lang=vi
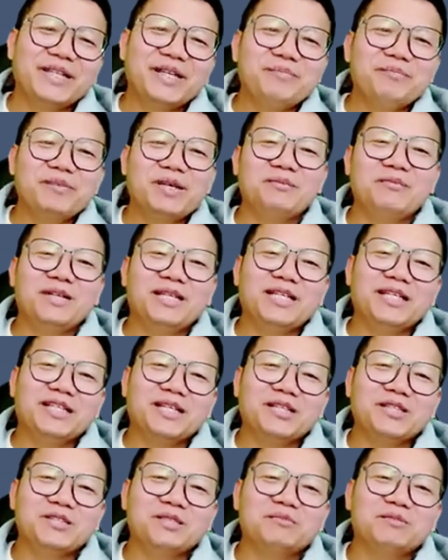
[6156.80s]
mềm mềm này thật
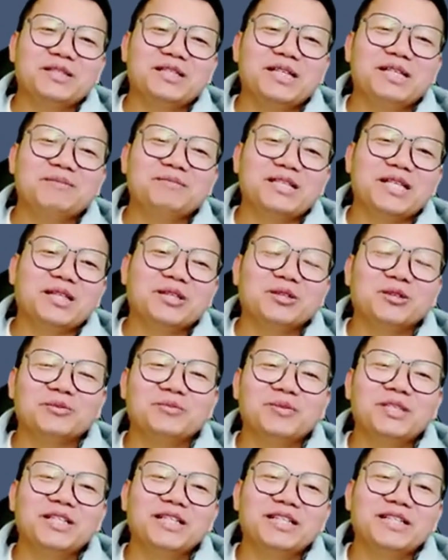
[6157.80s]
nhưng mình tiêm chặt tục mới
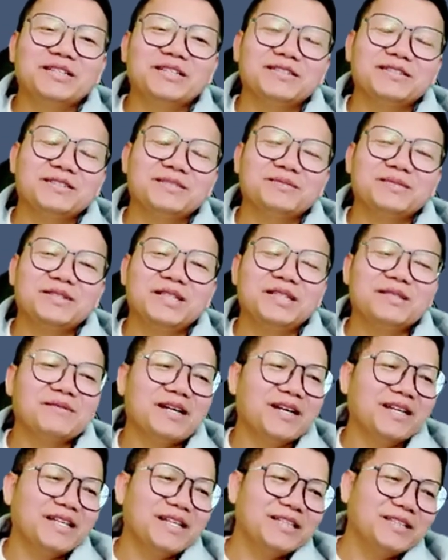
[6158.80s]
đấy này mình tiêm hai
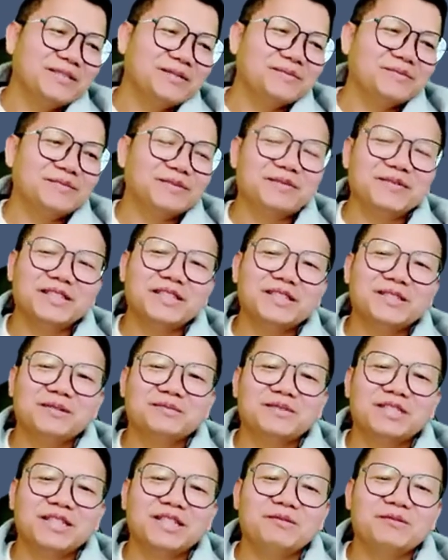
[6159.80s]
anh nhầm phớ nhầm
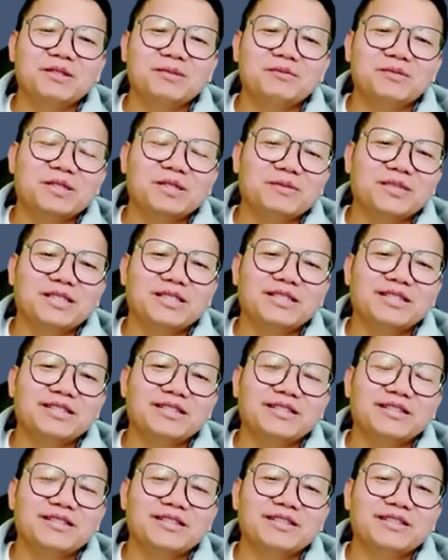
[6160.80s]
tiêm nhầm mơ mình được
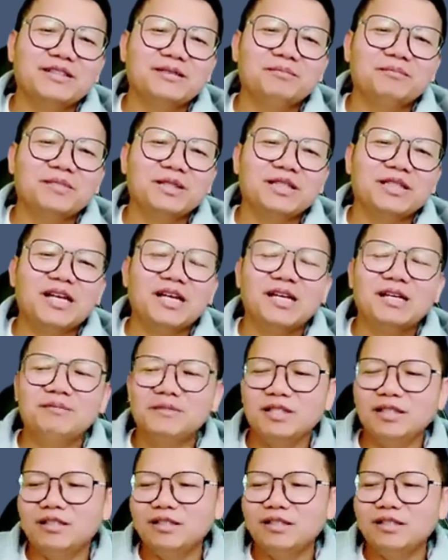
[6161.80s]
mình đai mình được